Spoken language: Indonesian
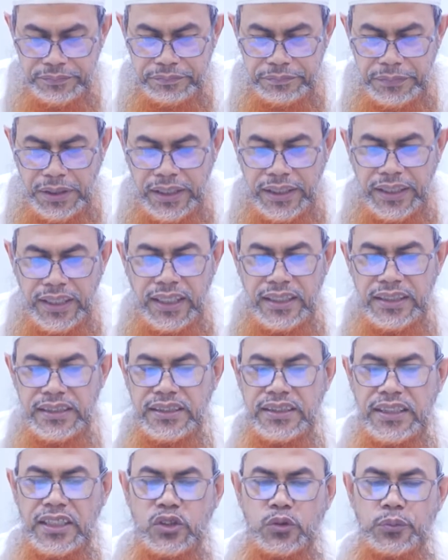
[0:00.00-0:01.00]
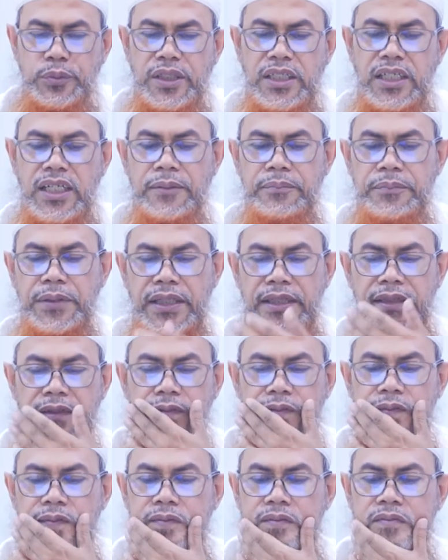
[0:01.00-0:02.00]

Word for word: bagian satu per delapan,